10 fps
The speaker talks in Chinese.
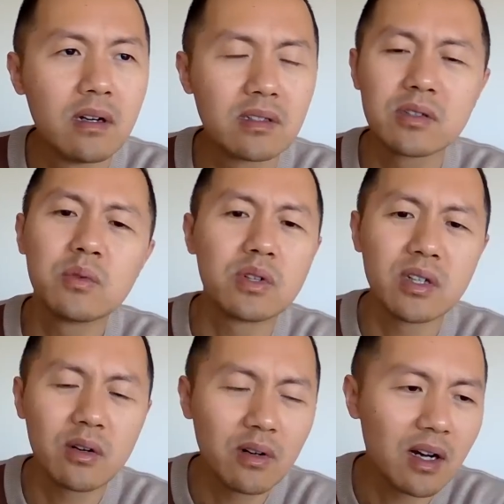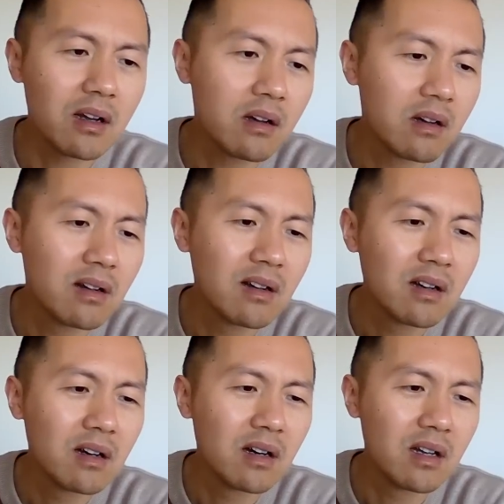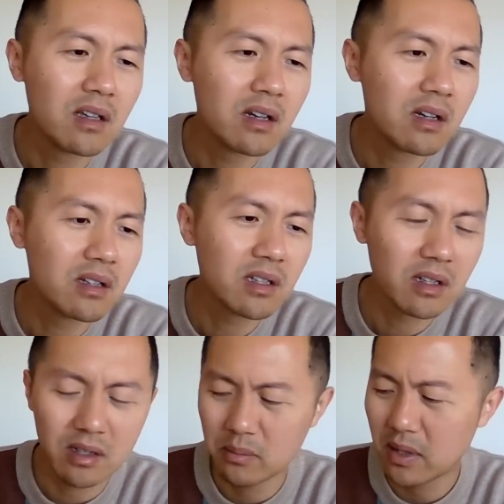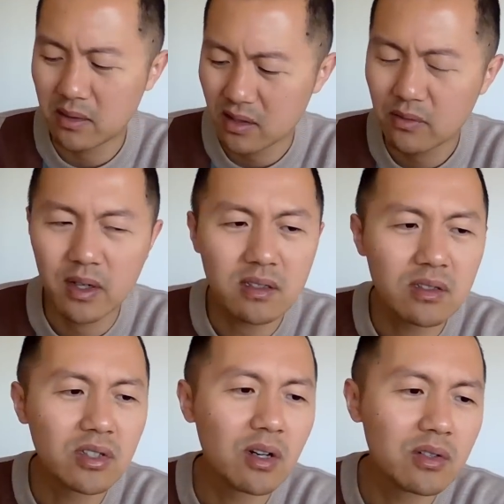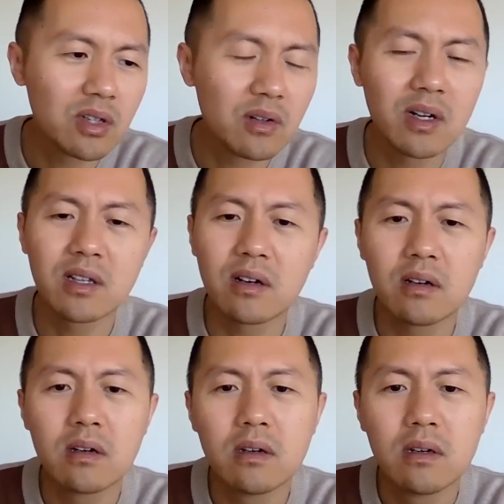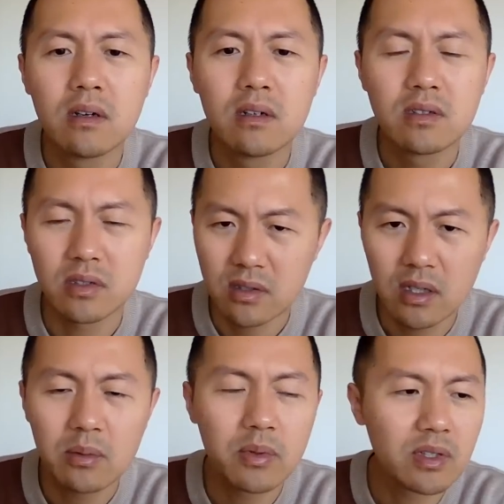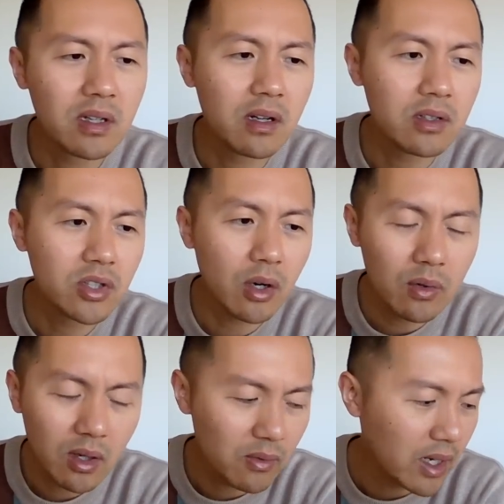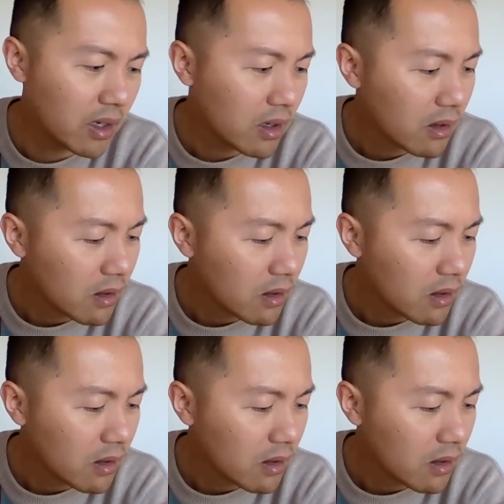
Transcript: 自我消化啊！这个这给把这房子消消化掉，实在是不行了，消化完，